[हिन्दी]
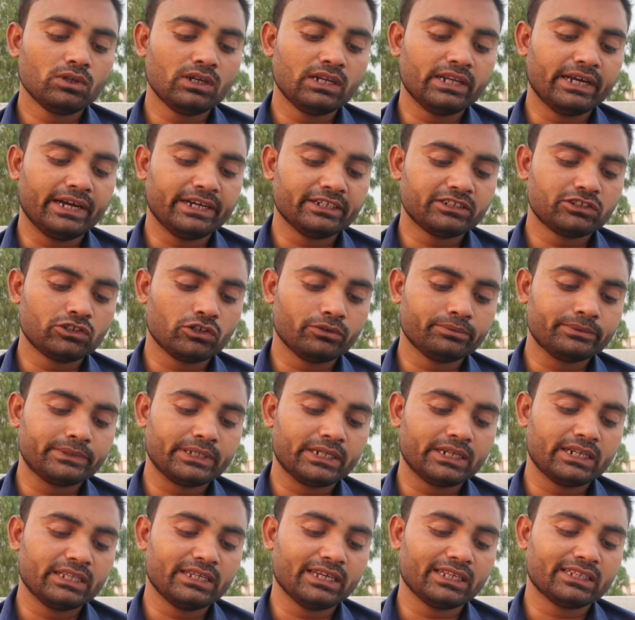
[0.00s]
तो जो लास्ट
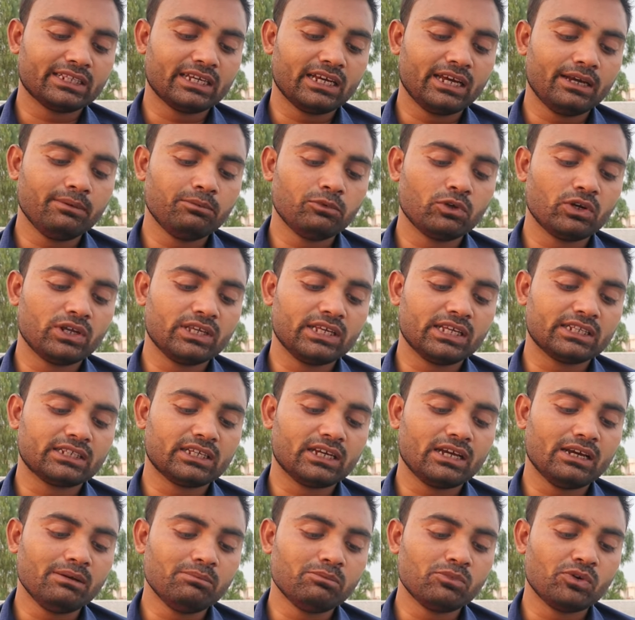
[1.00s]
ऑप्शन रह जाता है वो रह
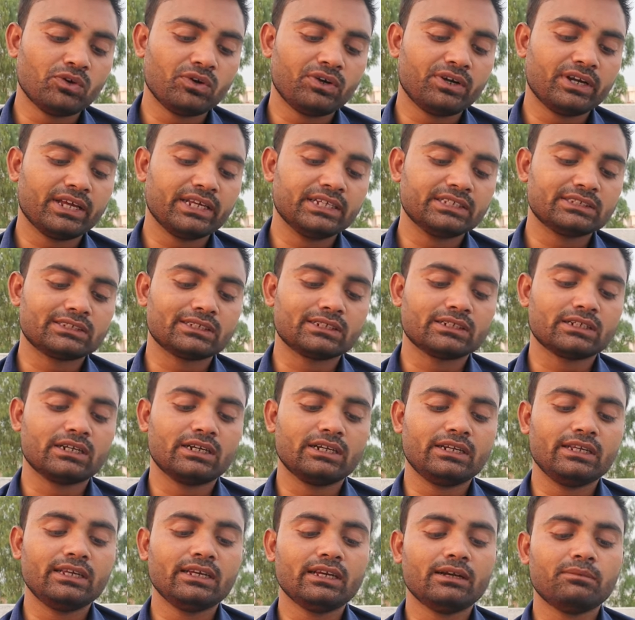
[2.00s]
जाता है
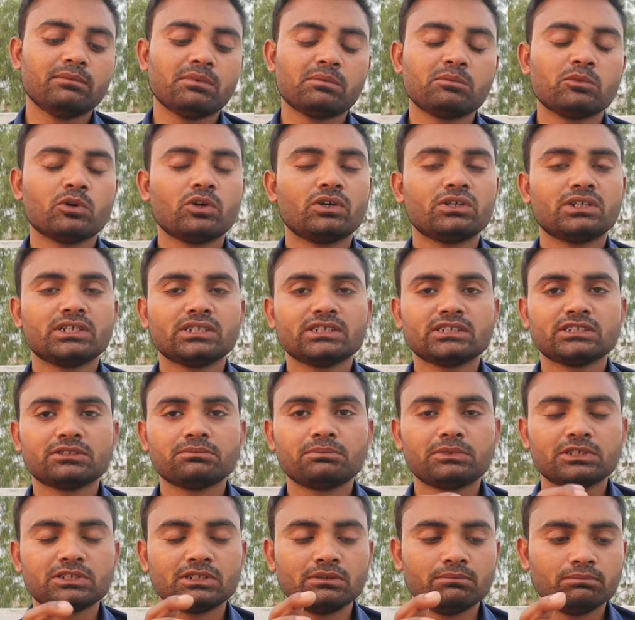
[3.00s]
मोनोटाइजेशन का ठीक है मैं
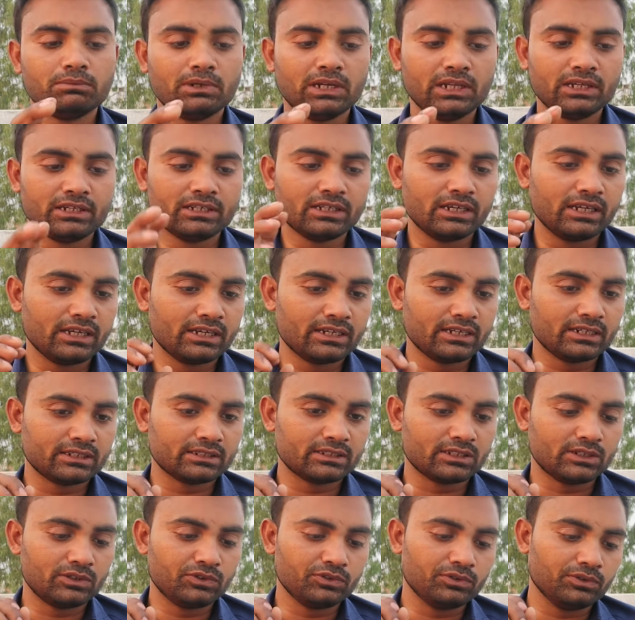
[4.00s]
मोनोटाइजेशन पर सिंपली
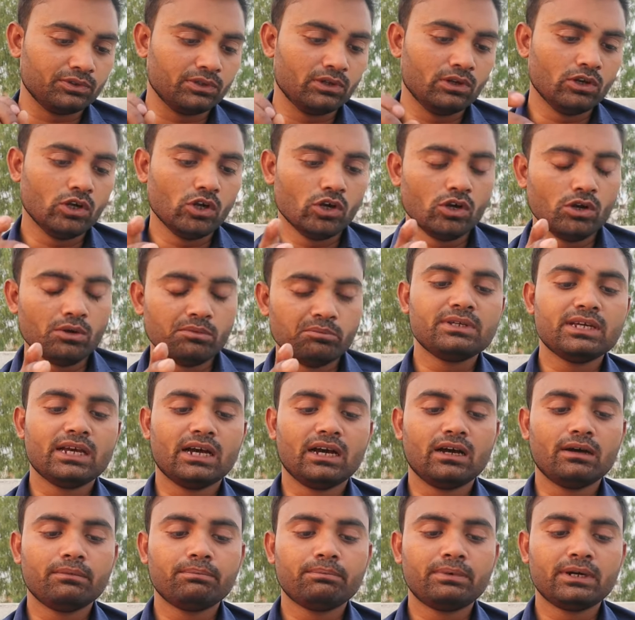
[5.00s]
क्लिक करता हूँ अब
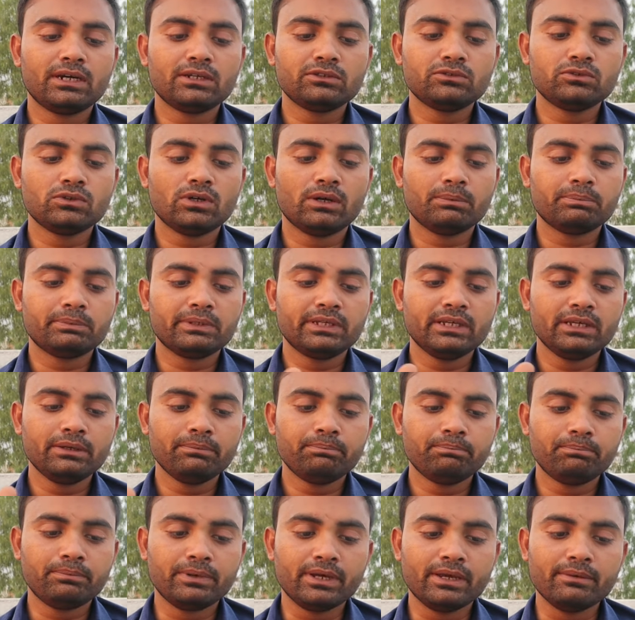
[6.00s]
यहाँ पर जो
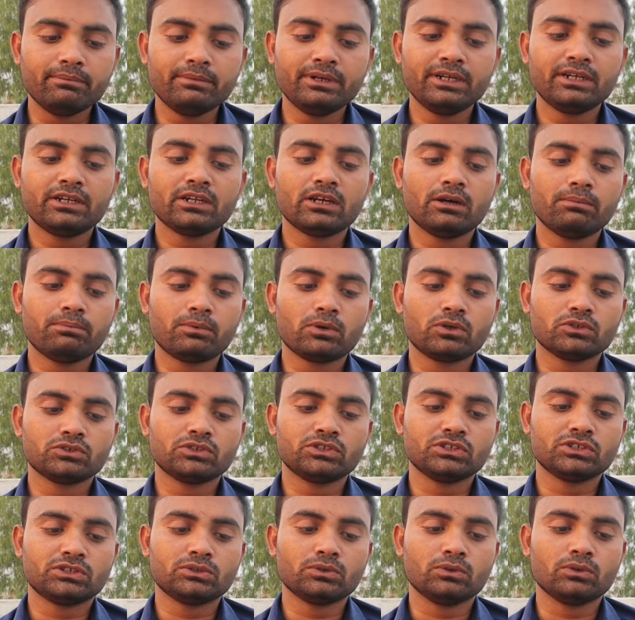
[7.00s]
आपकी पेमेंट का
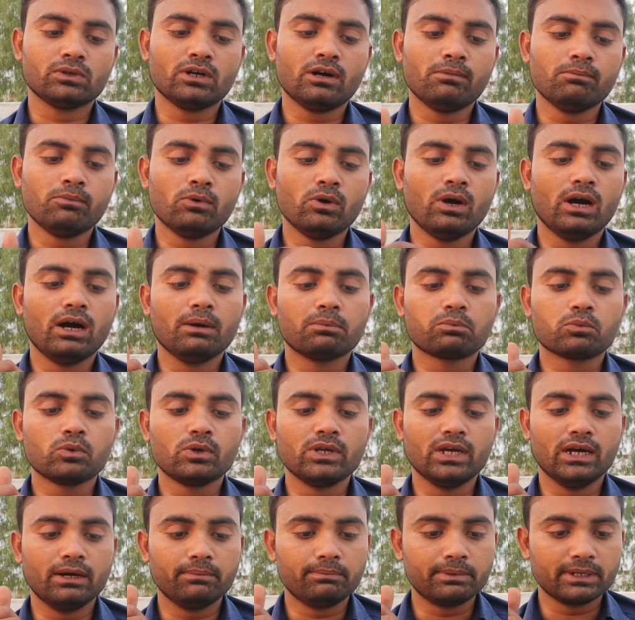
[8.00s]
प्रोसेस होगा वो
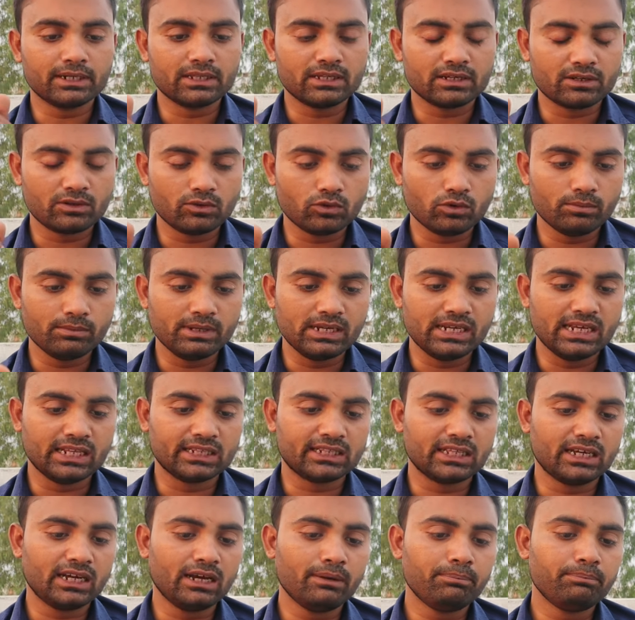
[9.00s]
आपको यहाँ पर देखने को
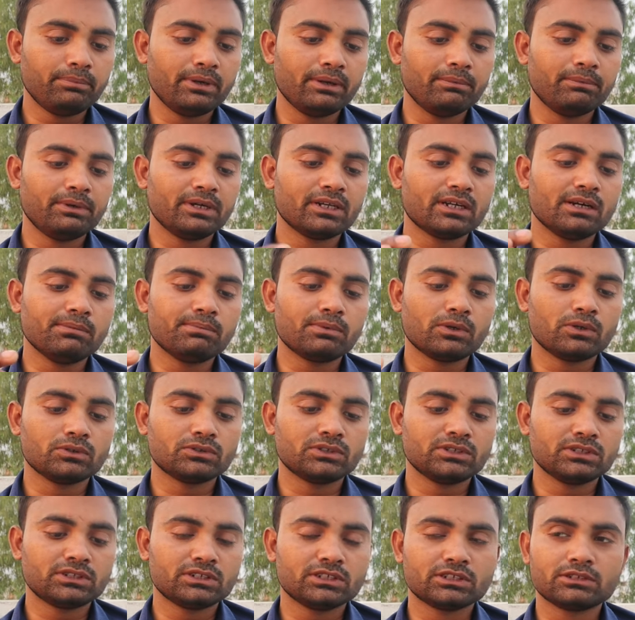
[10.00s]
मिल जाता है पेमेंट का
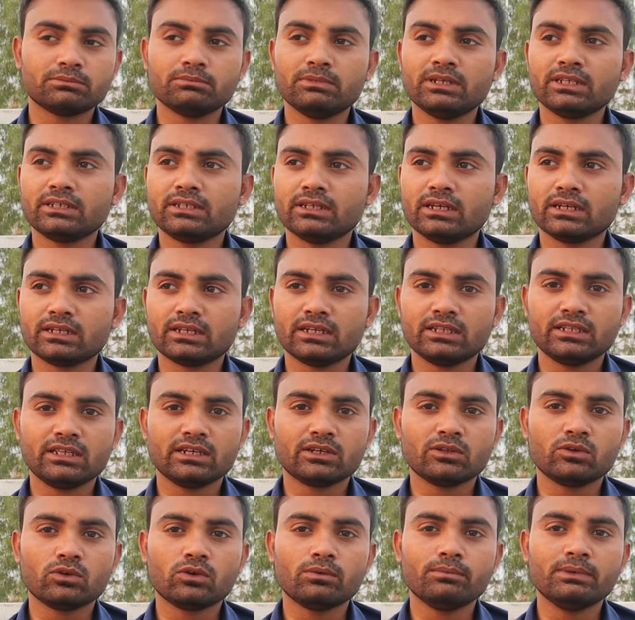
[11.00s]
प्रोसेस इसमें क्या
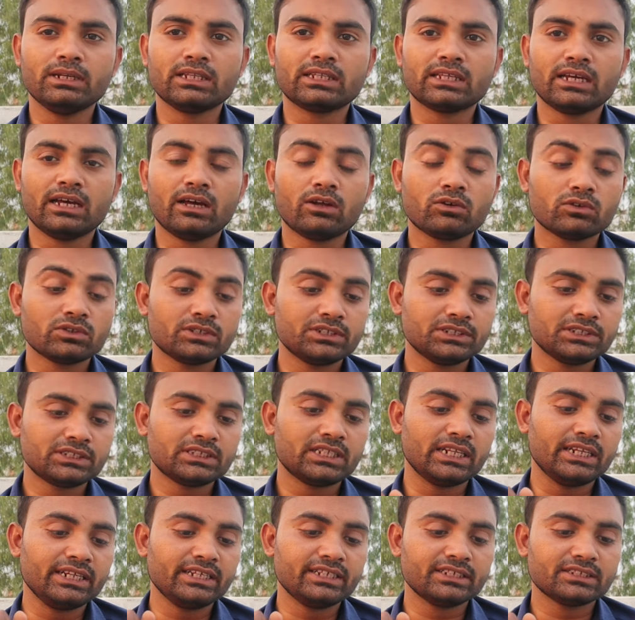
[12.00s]
क्या देखने को मिलता है और
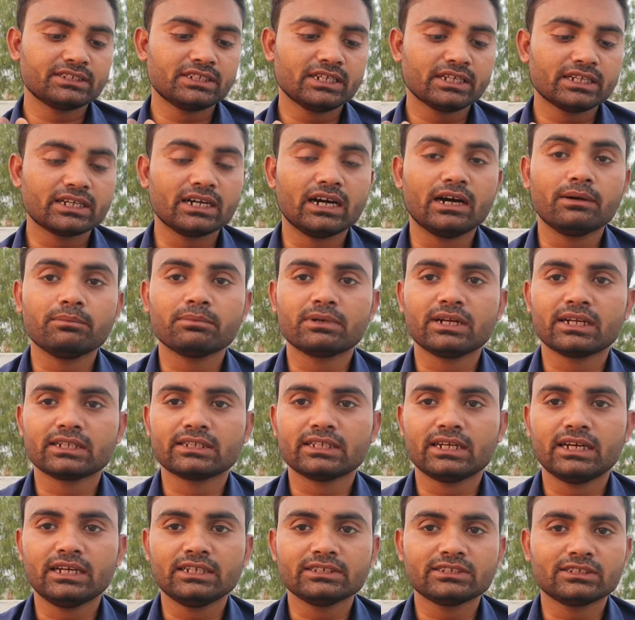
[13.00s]
किस तरीके से काम
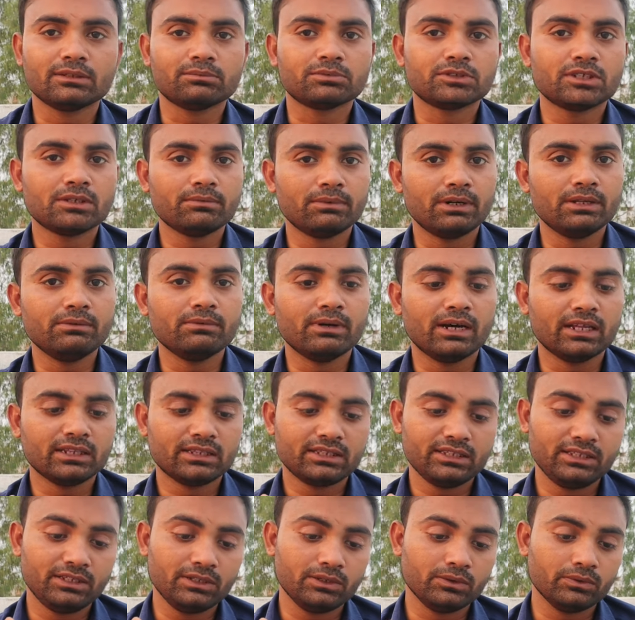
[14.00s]
करता है सबसे बड़ी
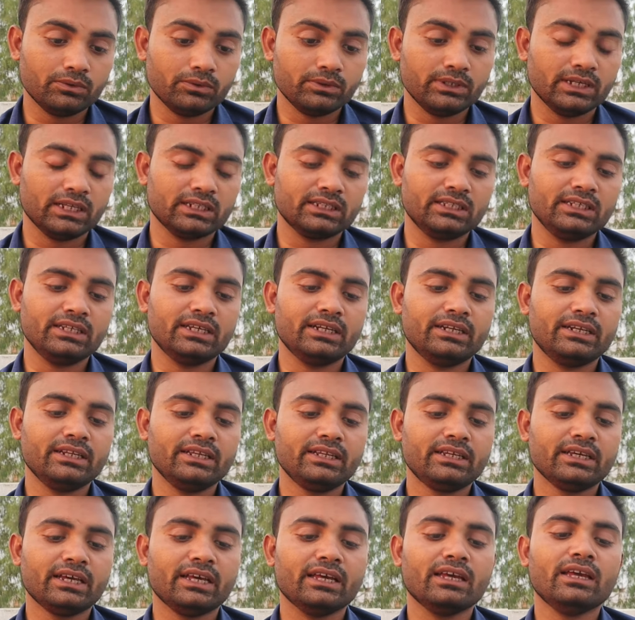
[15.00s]
बात ये हो जाती
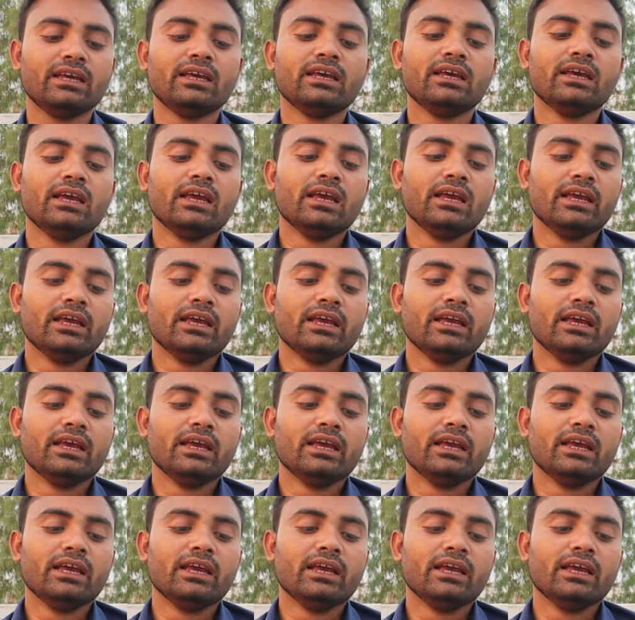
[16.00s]
है ठीक है